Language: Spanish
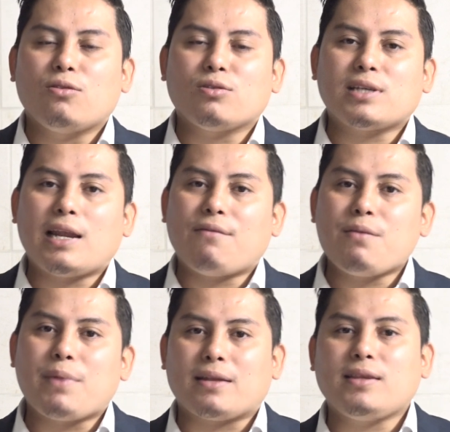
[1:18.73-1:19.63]
no se le va a
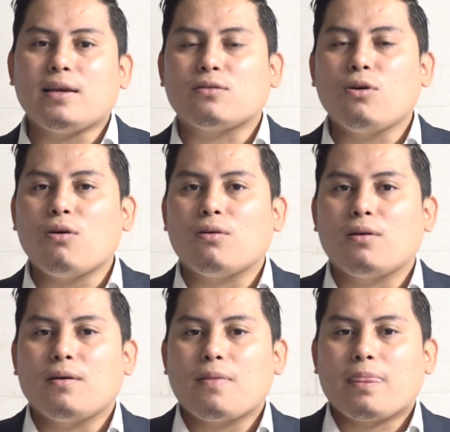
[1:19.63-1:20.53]
invertir, no.
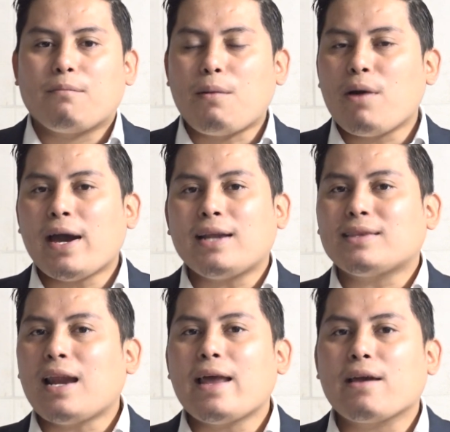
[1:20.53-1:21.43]
Vamos a dejar
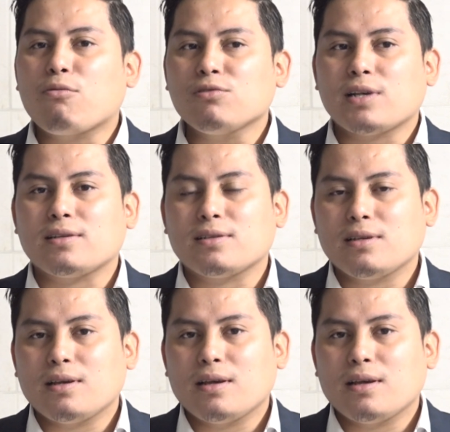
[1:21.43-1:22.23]
atrás las excusas